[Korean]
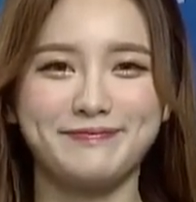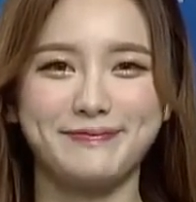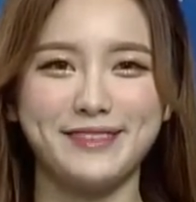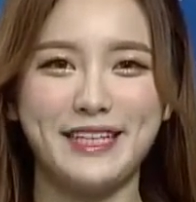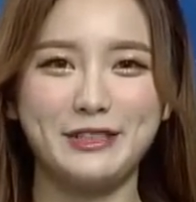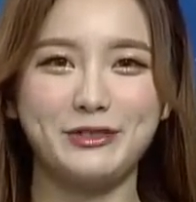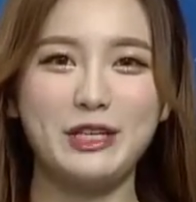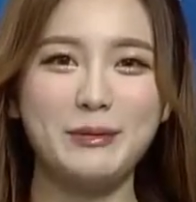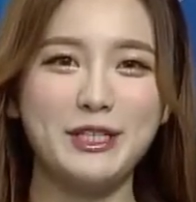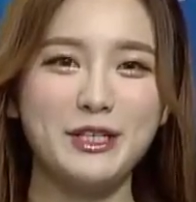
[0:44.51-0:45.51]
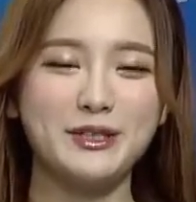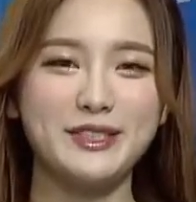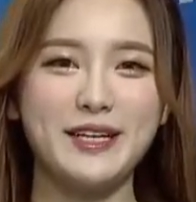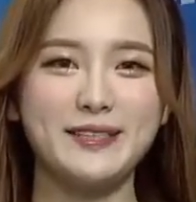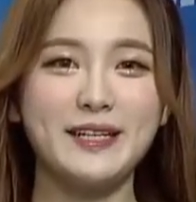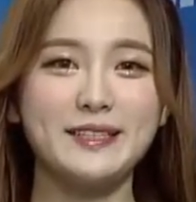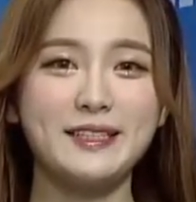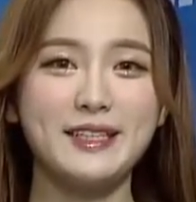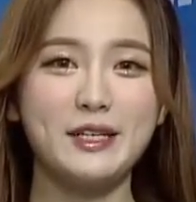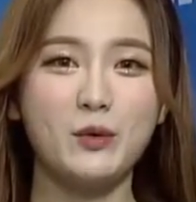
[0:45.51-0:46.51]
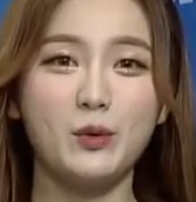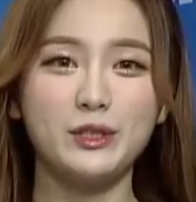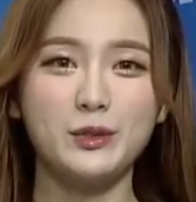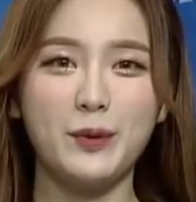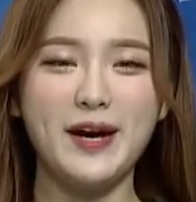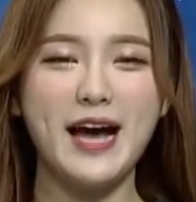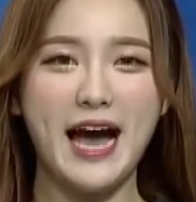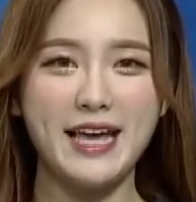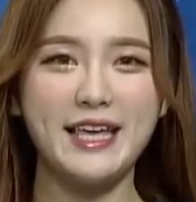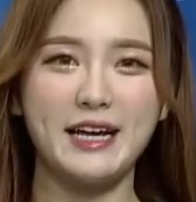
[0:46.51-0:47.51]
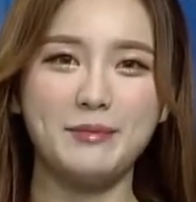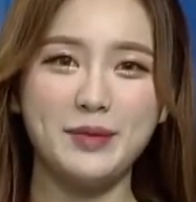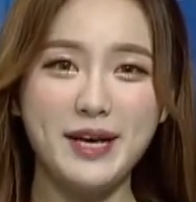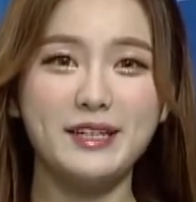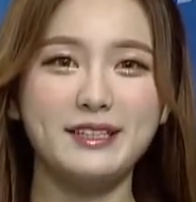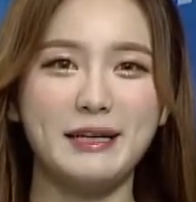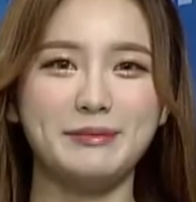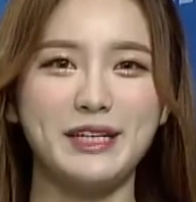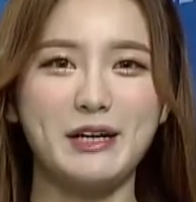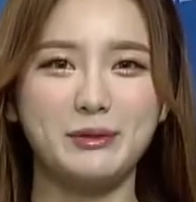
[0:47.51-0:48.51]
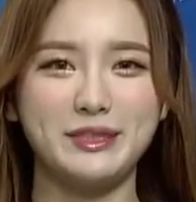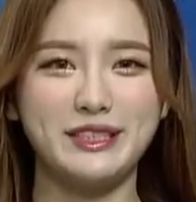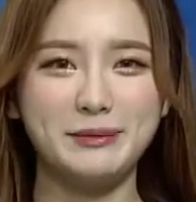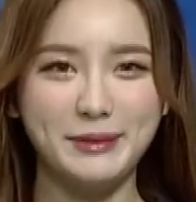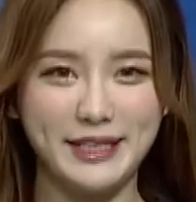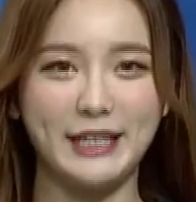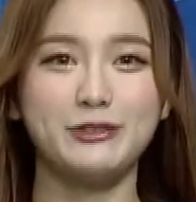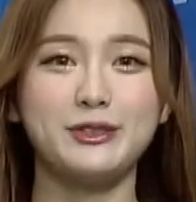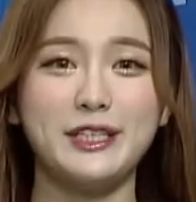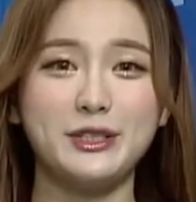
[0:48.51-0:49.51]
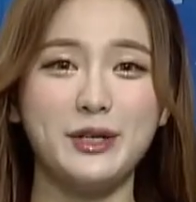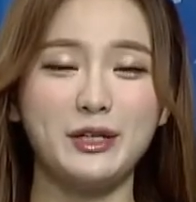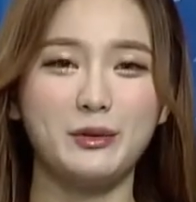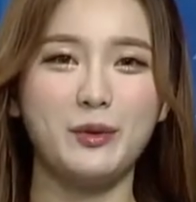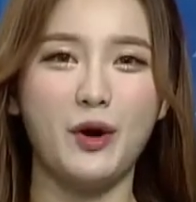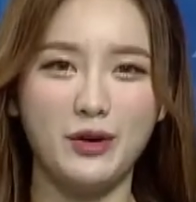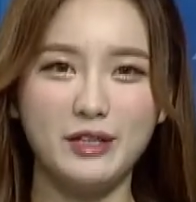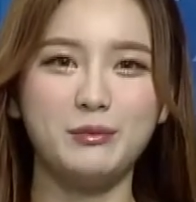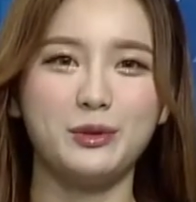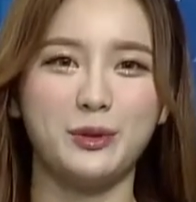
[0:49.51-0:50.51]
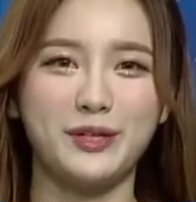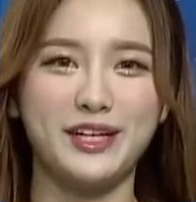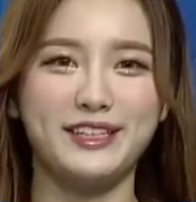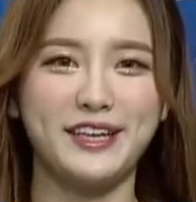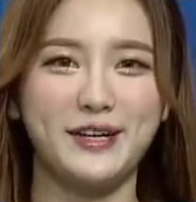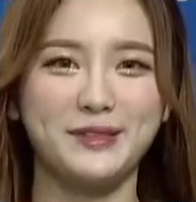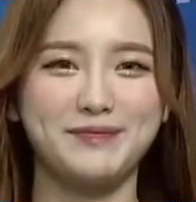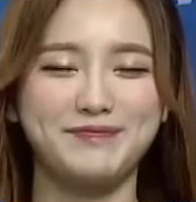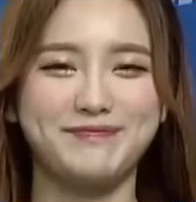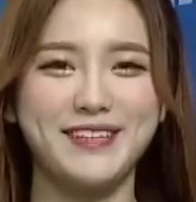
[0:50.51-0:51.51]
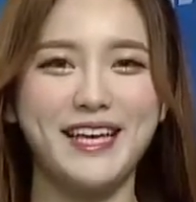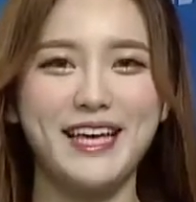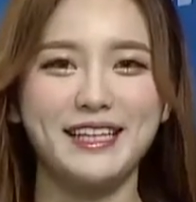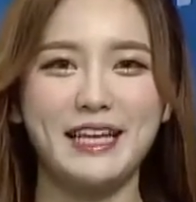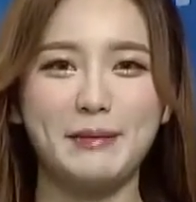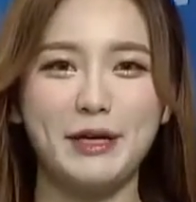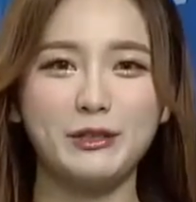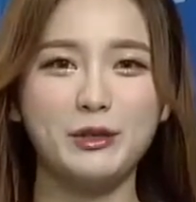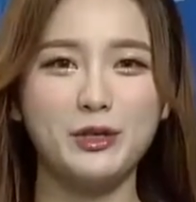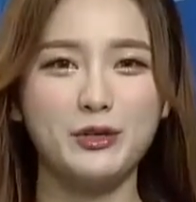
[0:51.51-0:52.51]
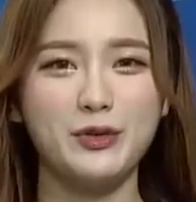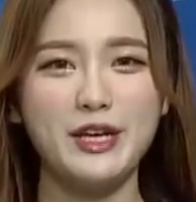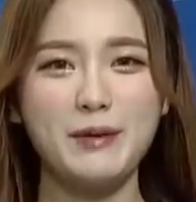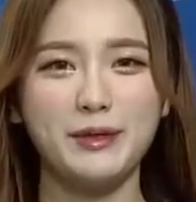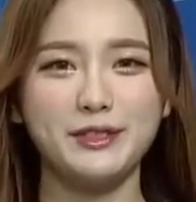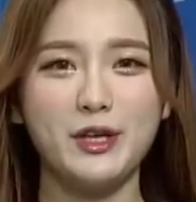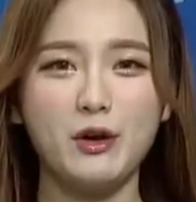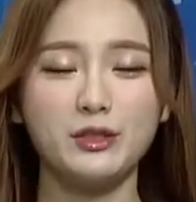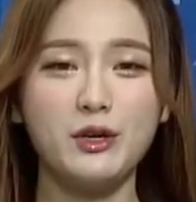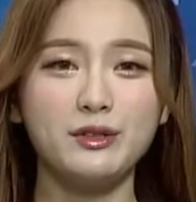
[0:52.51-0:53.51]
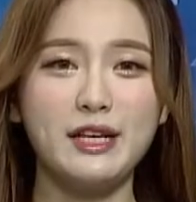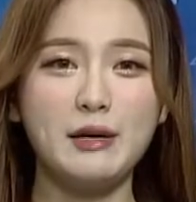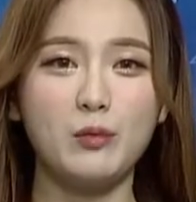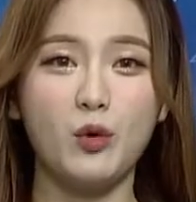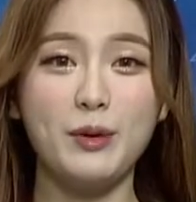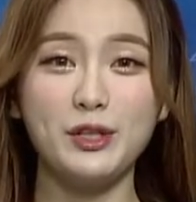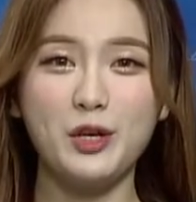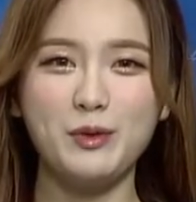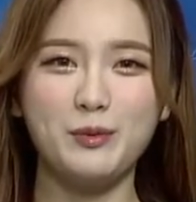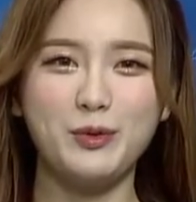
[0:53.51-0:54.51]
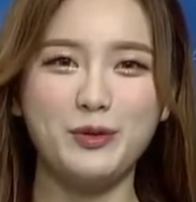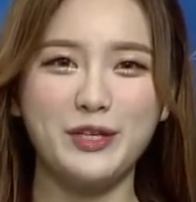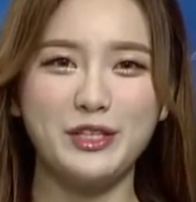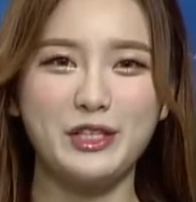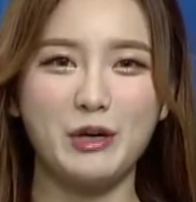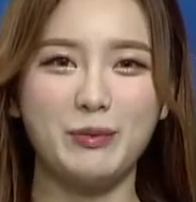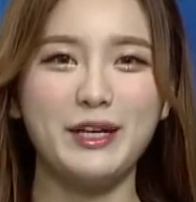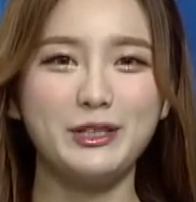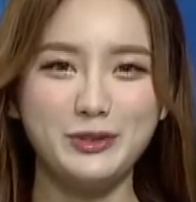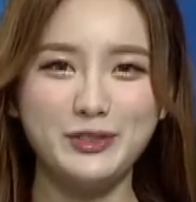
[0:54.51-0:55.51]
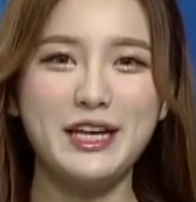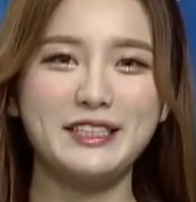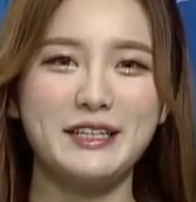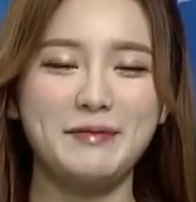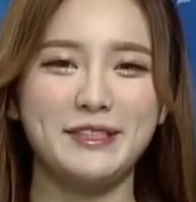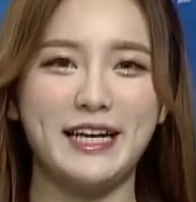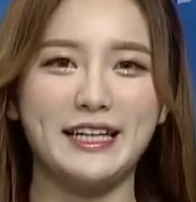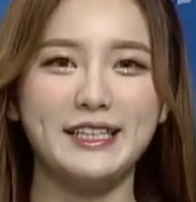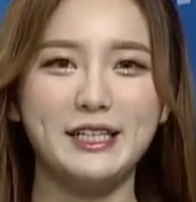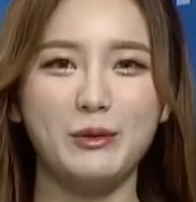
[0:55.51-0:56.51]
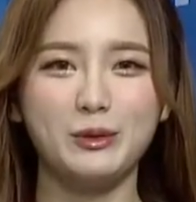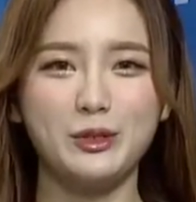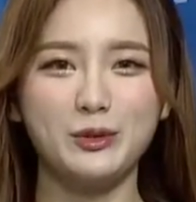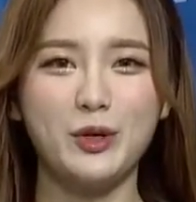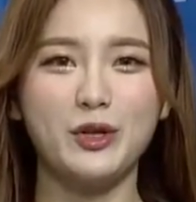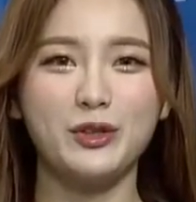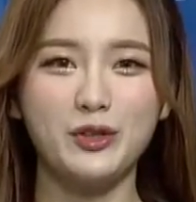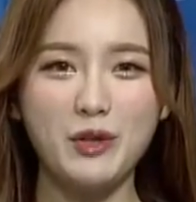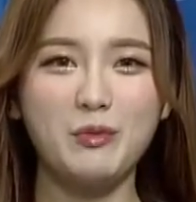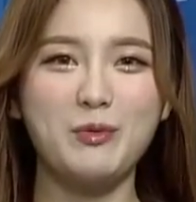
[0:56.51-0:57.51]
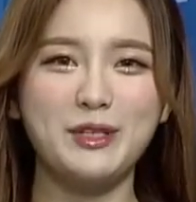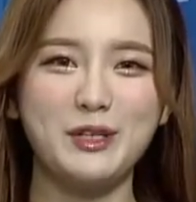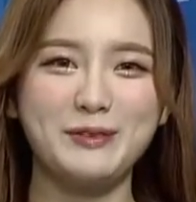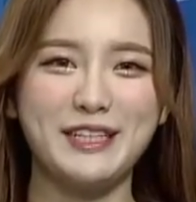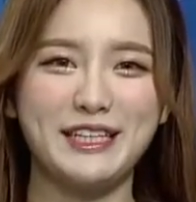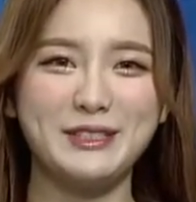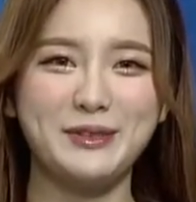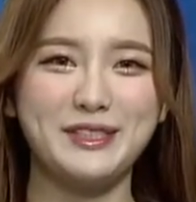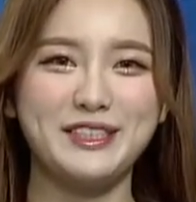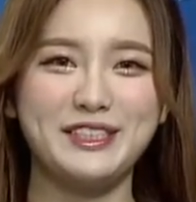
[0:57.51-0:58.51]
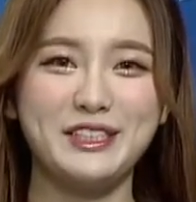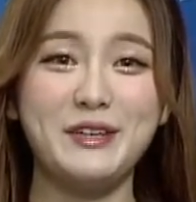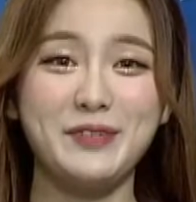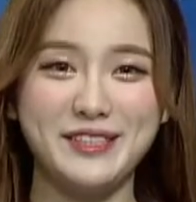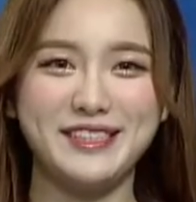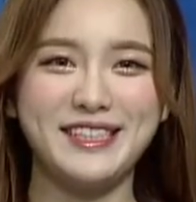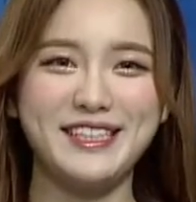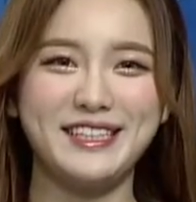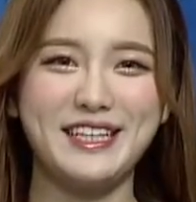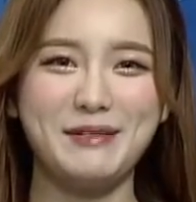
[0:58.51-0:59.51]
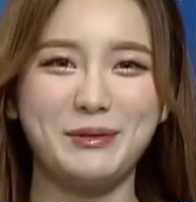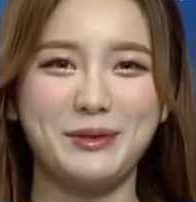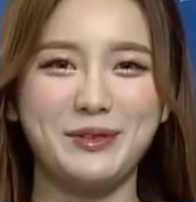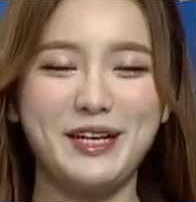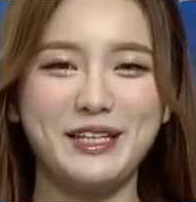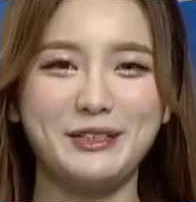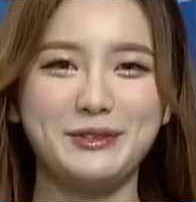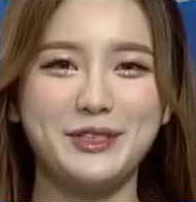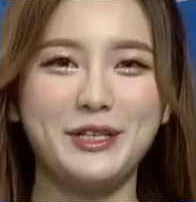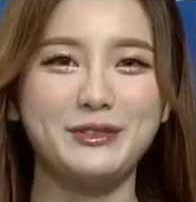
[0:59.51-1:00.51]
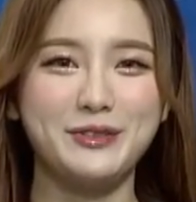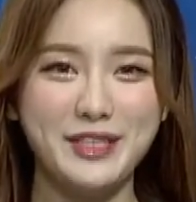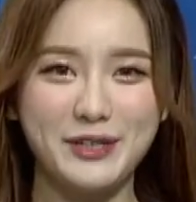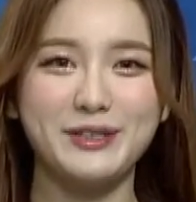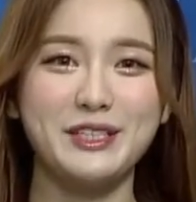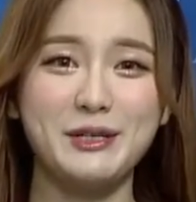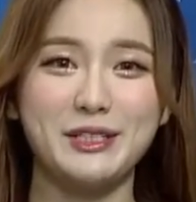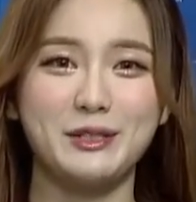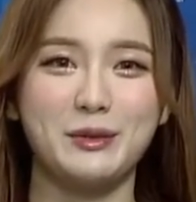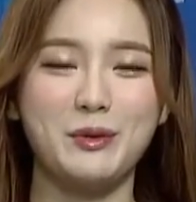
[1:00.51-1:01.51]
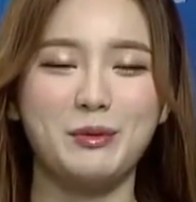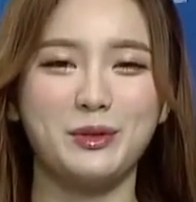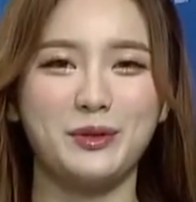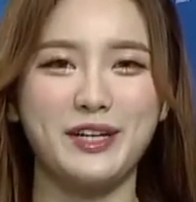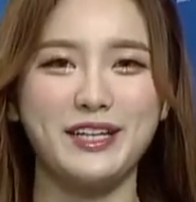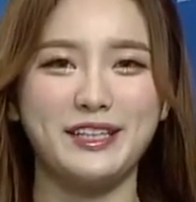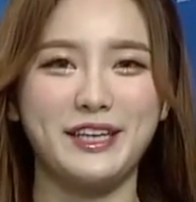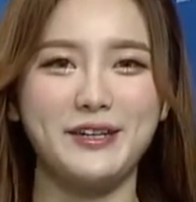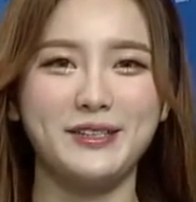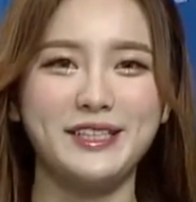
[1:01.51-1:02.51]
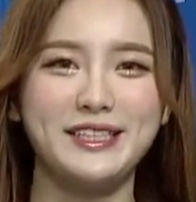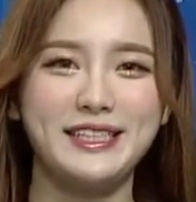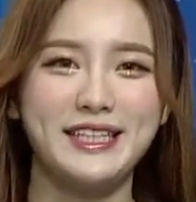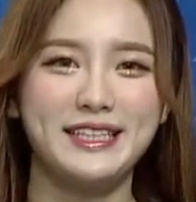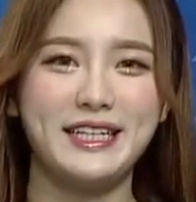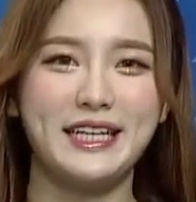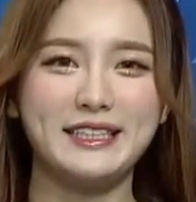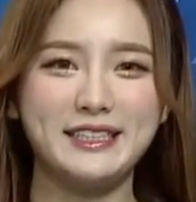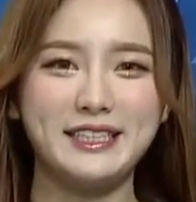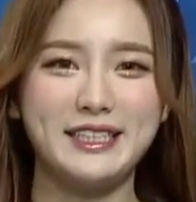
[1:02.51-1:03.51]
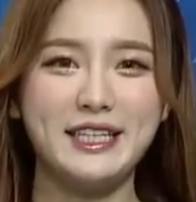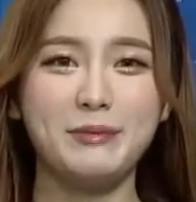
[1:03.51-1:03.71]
네, 주담이는 현재 상장사의 공시와 IR, PR을 담당하고 있습니다. 투자 철학도 얼른 보도록 할게요. 네, 매크로를 유의하면서 성장 모멘텀을 보유한 기업에 투자하자입니다. 오늘은 또 어떤 모멘텀을 가지고 있는 기업일지 기대해 보도록 하겠고요. 투자 컨설까지도 보도록 할게요. 네, 낮아진 이익